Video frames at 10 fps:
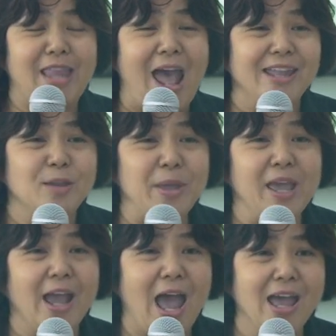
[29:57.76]
ตาจะเป็น
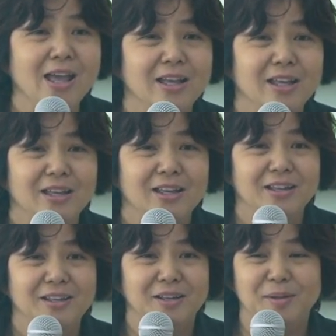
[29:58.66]
ไงคะ
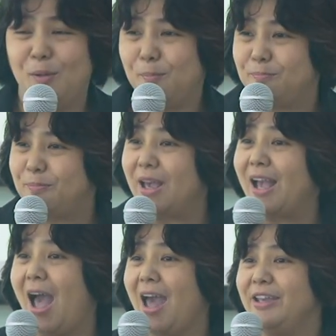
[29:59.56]
ประ
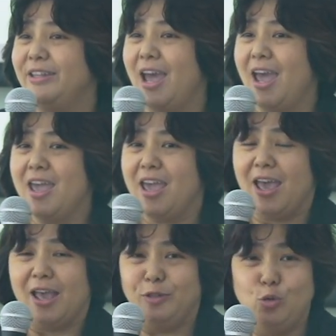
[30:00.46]
กายนะ
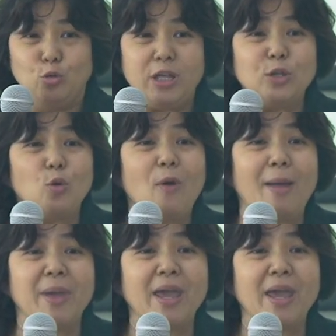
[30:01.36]
อยู่ที่ตัวหวาน